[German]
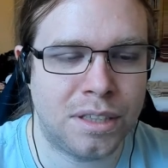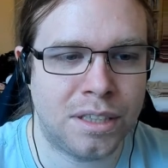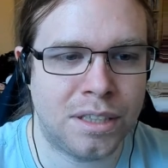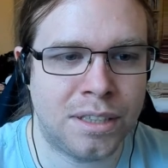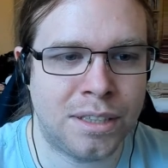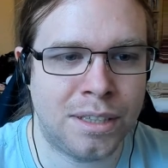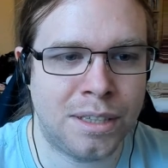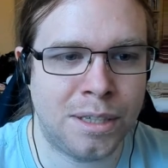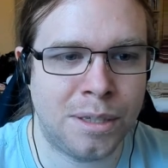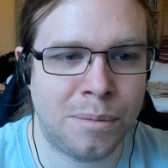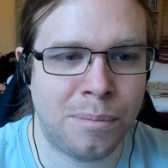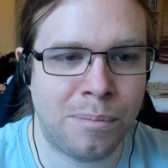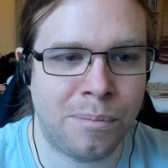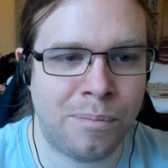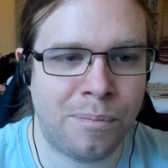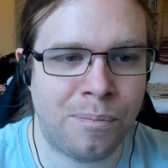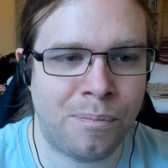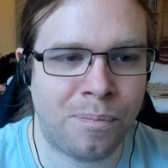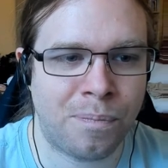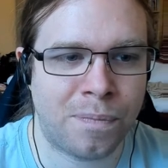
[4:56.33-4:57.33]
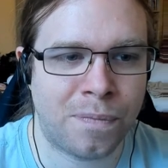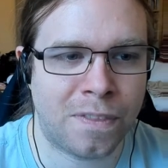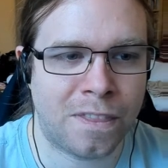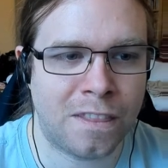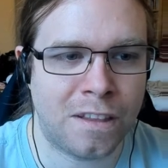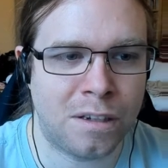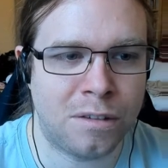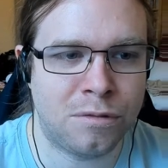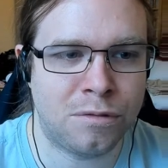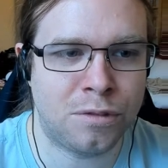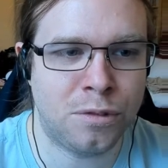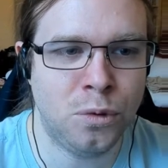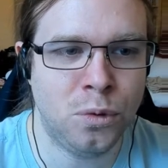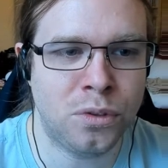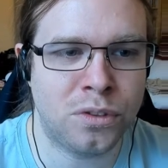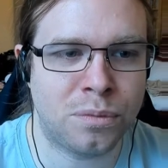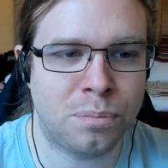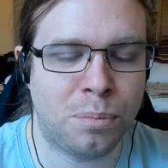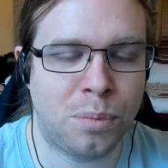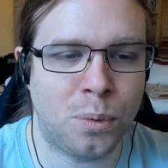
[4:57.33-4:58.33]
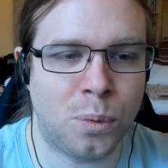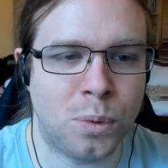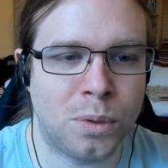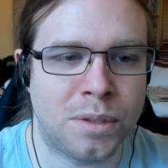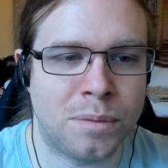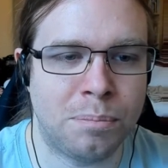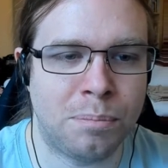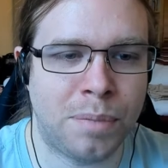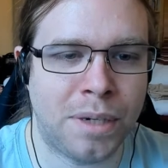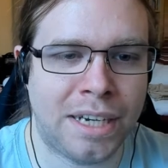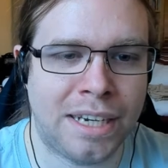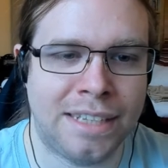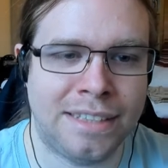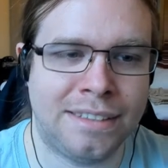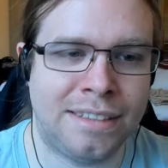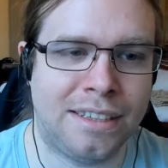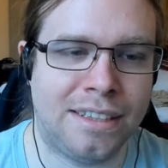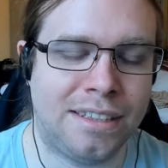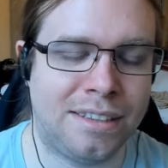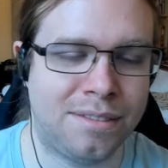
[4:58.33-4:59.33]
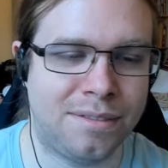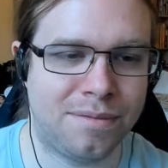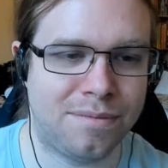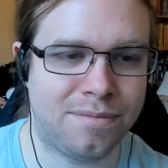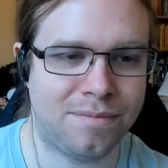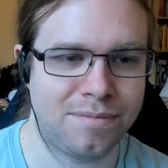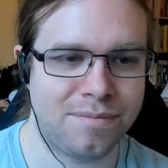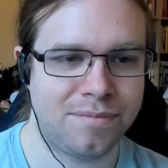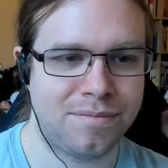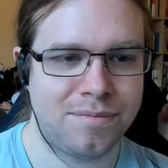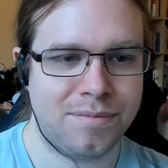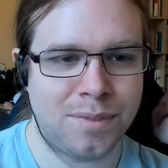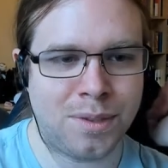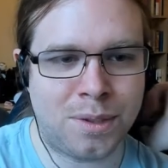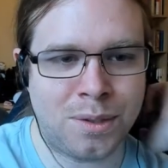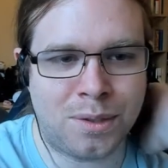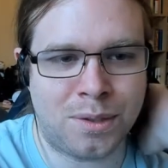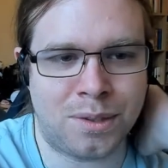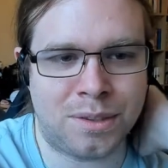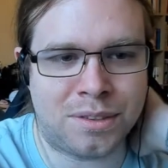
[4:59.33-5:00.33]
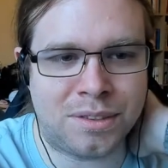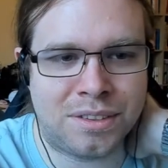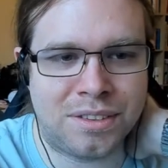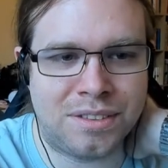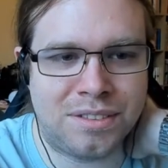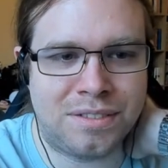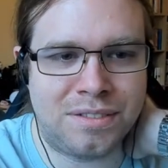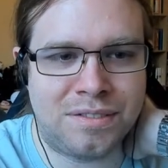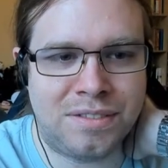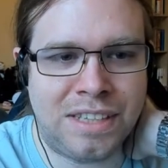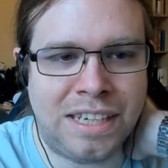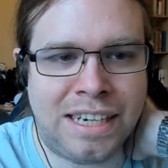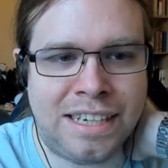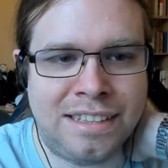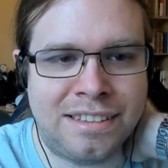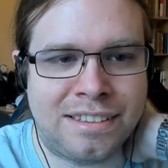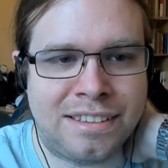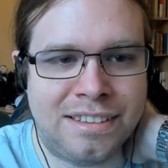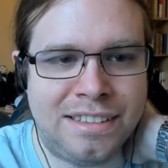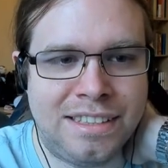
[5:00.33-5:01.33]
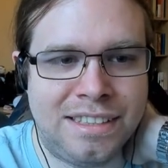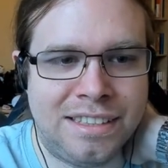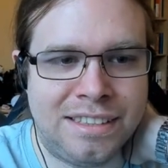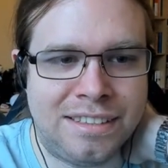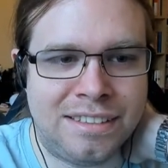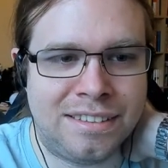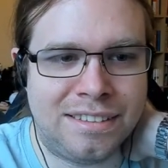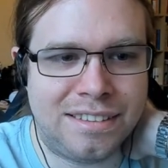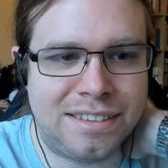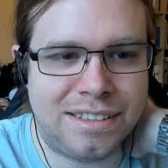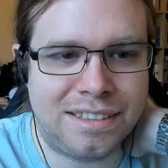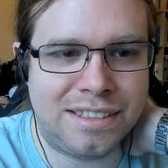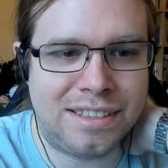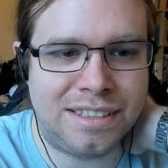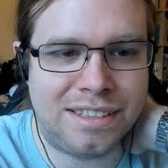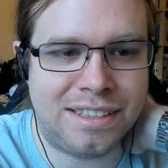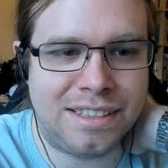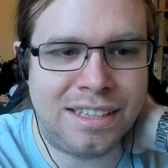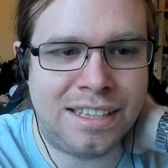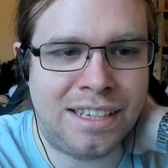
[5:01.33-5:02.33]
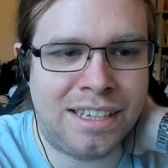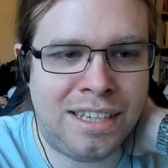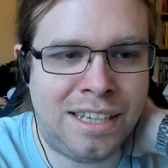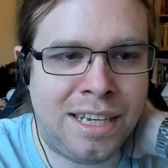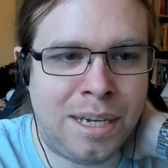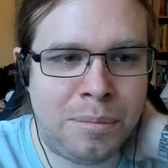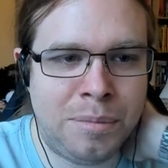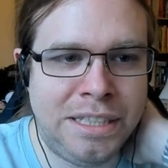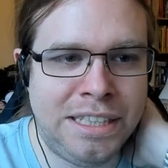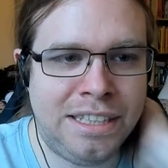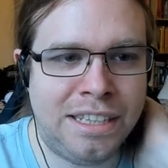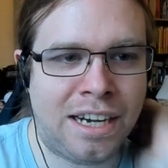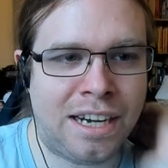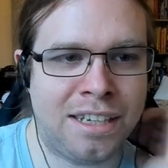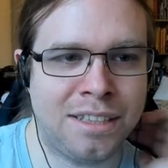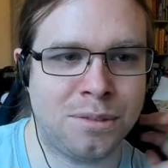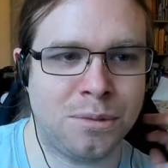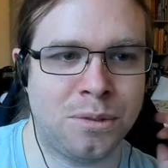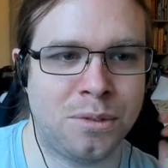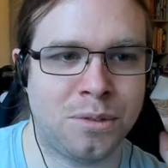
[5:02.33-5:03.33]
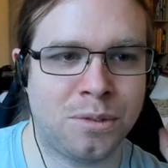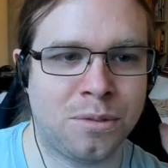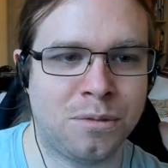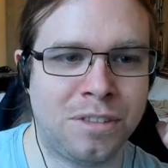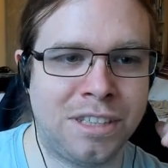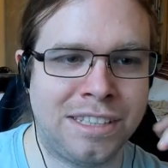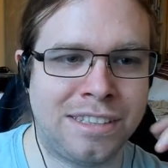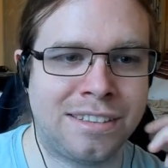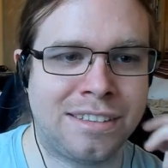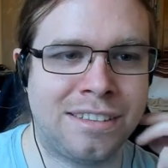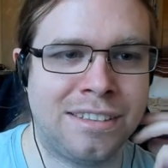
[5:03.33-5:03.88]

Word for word: Ähm, Fußbodenbretter. Oh Gott, wie heißen die denn? Laminat und sowas.